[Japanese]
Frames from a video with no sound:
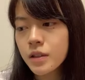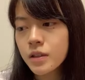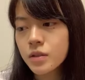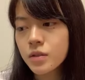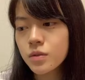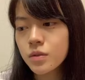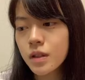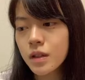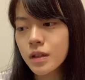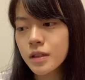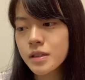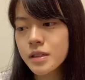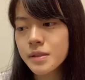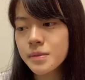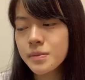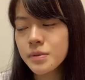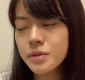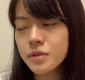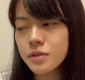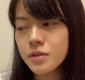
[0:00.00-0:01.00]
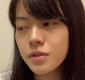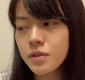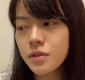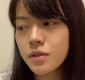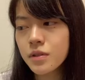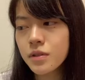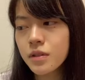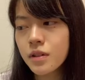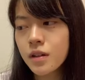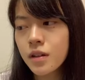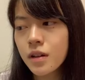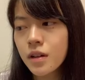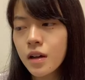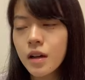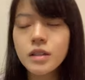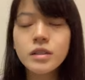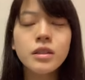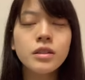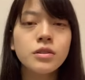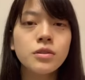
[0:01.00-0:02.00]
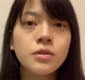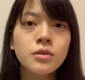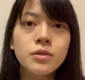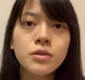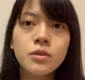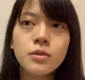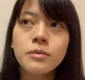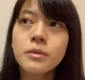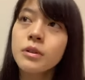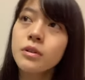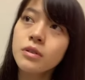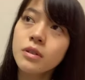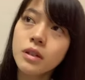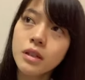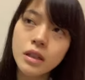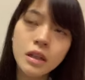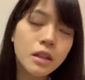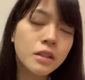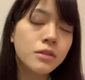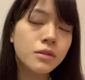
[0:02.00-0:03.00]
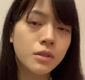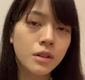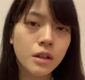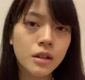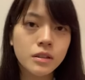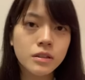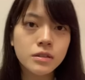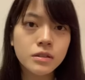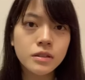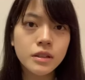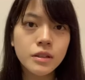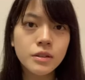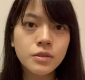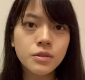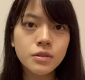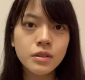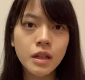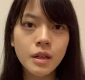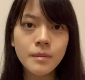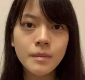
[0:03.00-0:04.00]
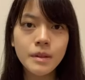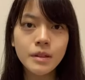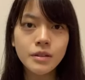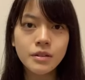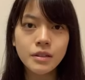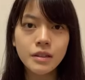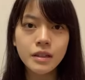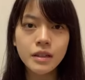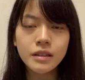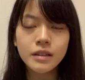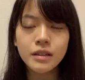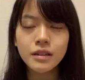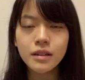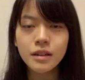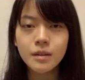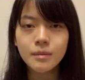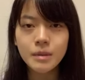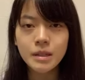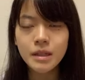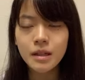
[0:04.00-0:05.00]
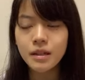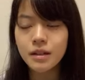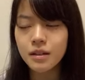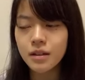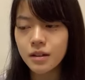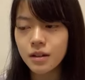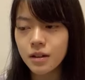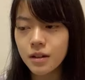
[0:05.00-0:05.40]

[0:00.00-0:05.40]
そうなんか自分のあじゃあそろそろ見よっかなとかっていうタイミングになってから見たいか